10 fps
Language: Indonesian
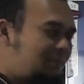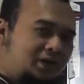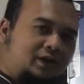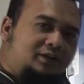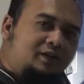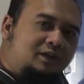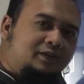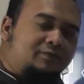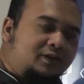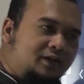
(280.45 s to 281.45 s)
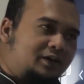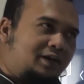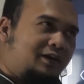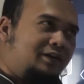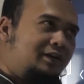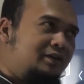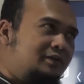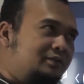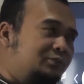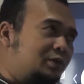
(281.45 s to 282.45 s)
nggak pakai antena TV ya, karena
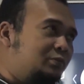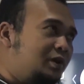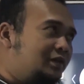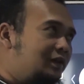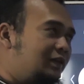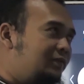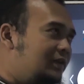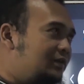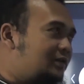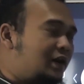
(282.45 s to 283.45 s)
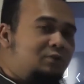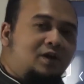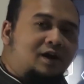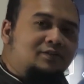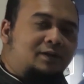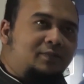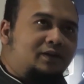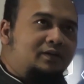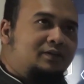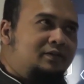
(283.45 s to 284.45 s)
menurut gue antena TV sekarang udah nggak
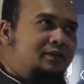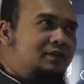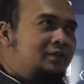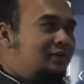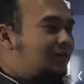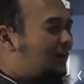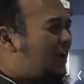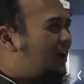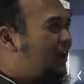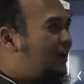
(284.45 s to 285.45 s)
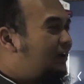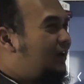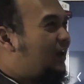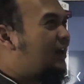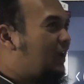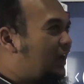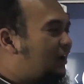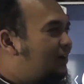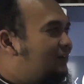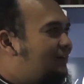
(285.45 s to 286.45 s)
zaman kena
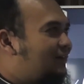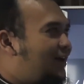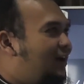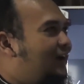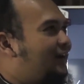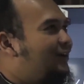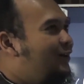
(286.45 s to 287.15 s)
geledek, kena